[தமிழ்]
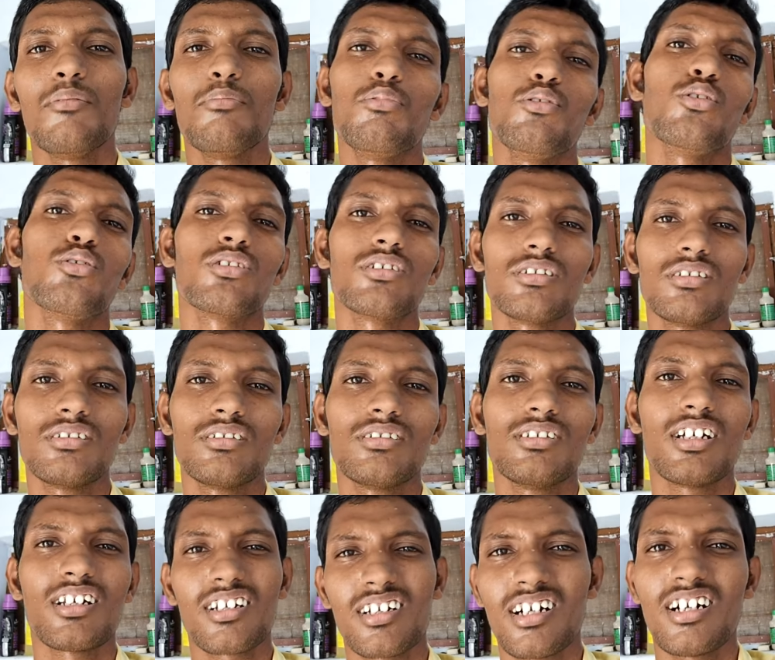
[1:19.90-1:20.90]
அப்போது
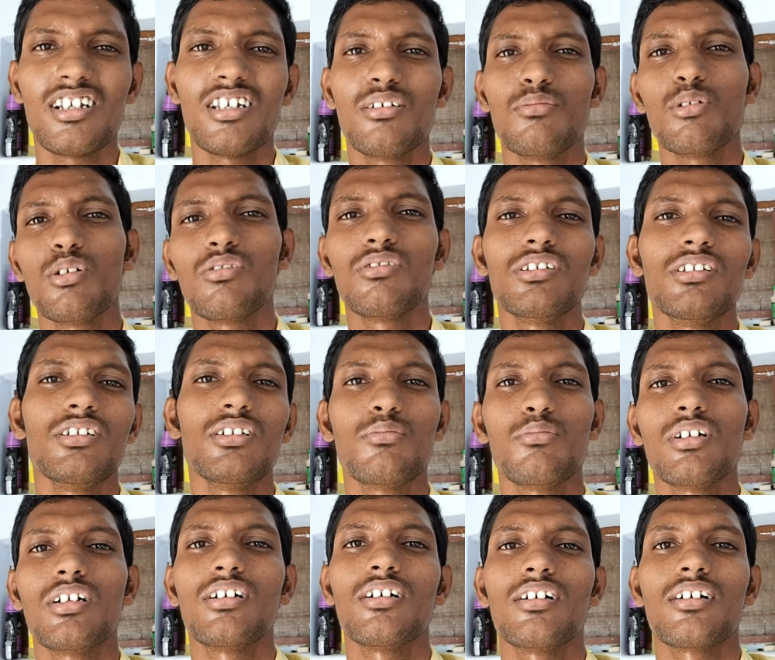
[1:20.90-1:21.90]
தற்காலிகமாக வந்து
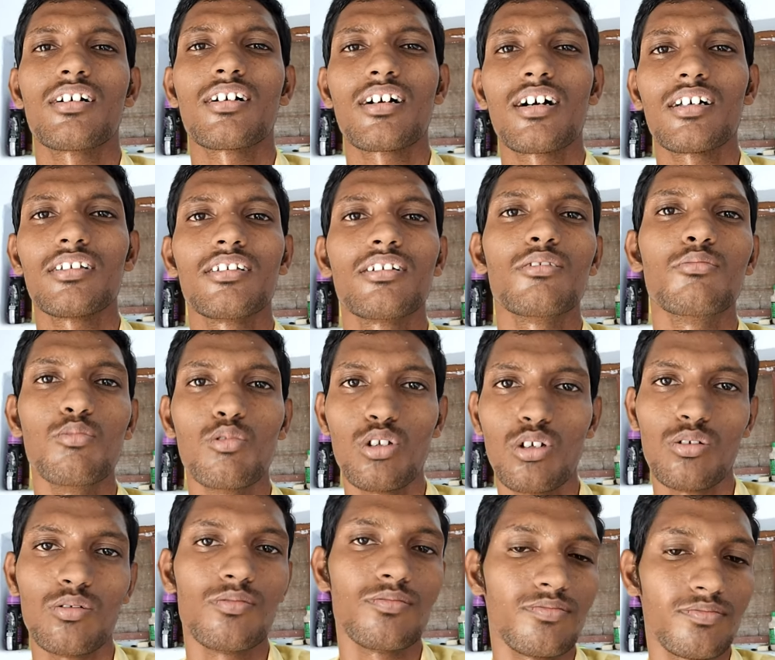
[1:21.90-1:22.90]
நம்மளை காத்துக்க
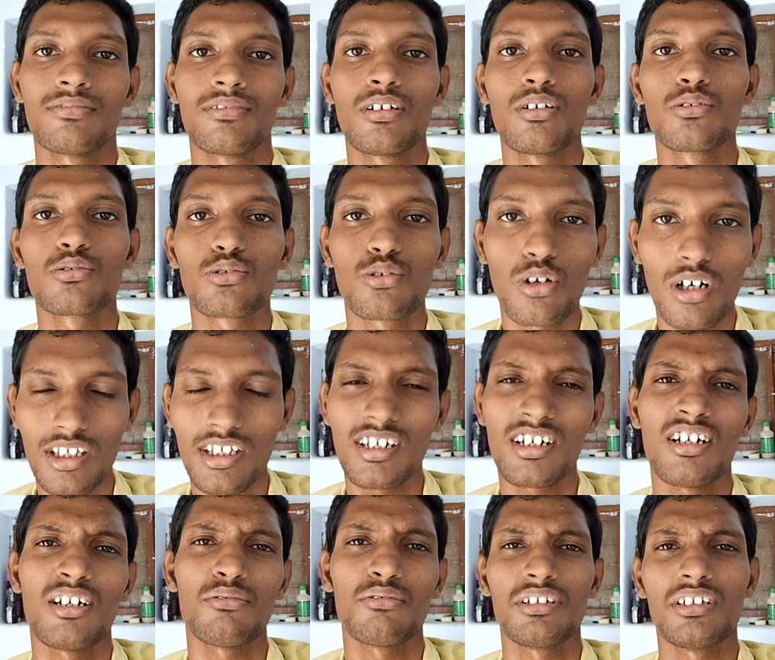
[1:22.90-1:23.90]
முடியும் ஸோ
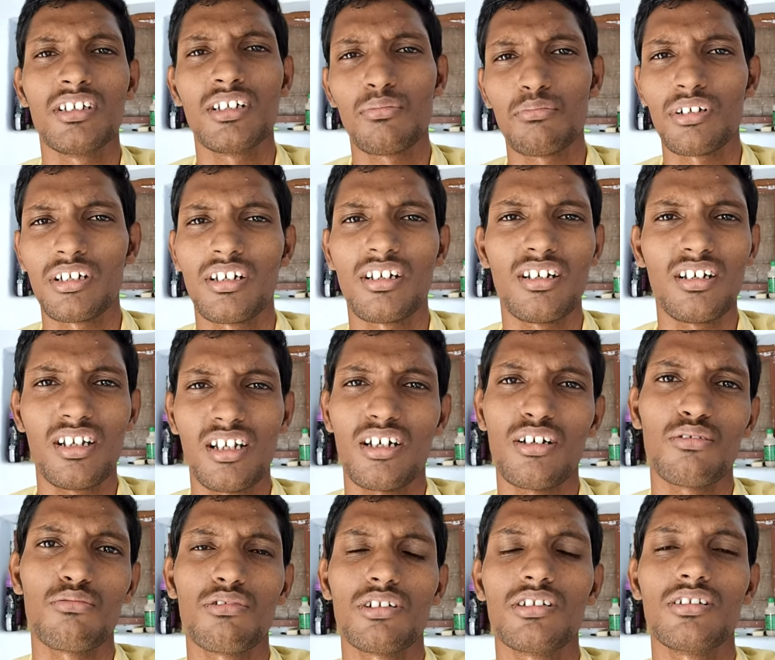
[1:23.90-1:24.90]
அதனால் வந்து நம்ம
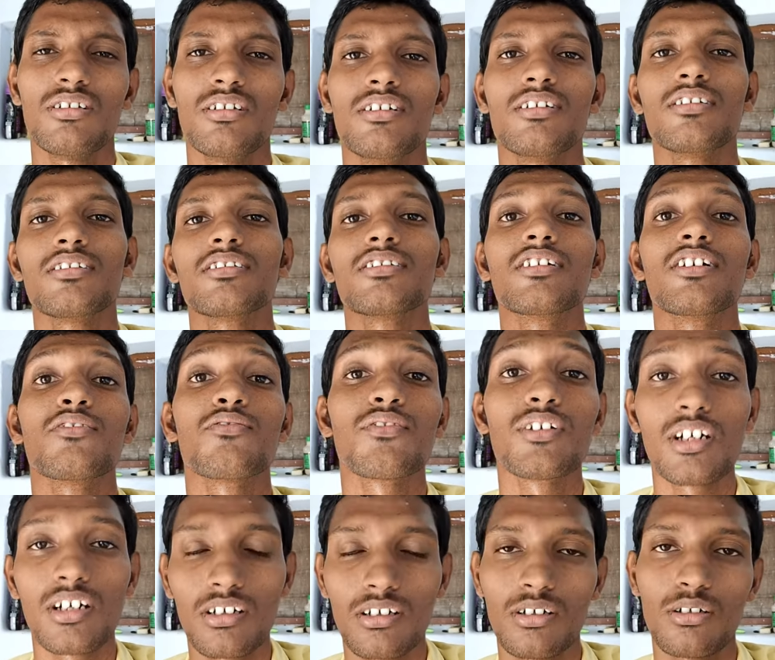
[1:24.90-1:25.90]
எல்லோரும் வந்து
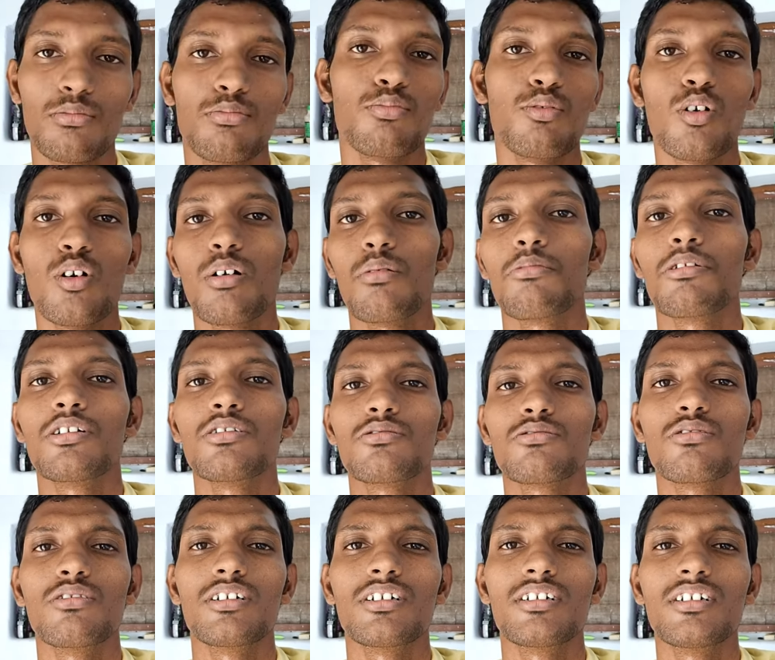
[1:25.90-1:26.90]
சேஃப்டியாக இருப்போம் அப்படின்னு
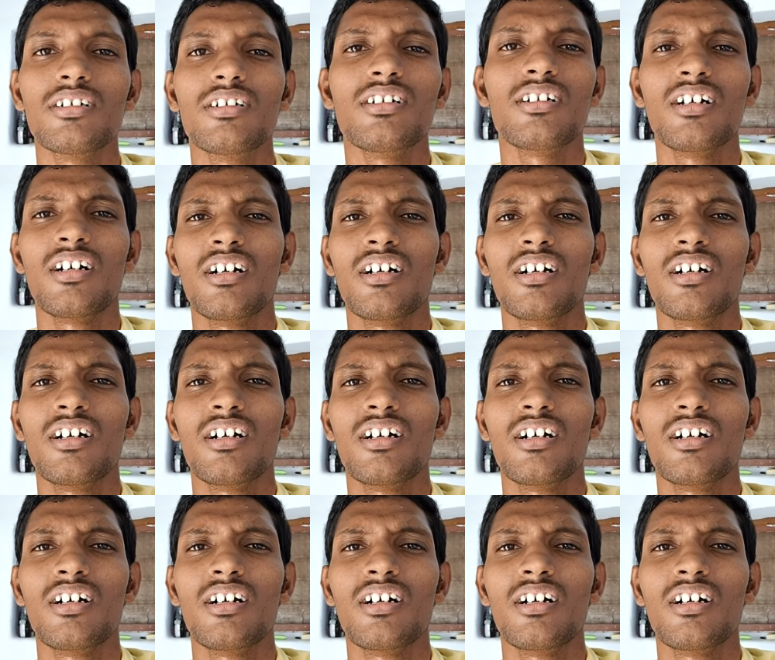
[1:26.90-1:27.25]
சொல்லிட்டு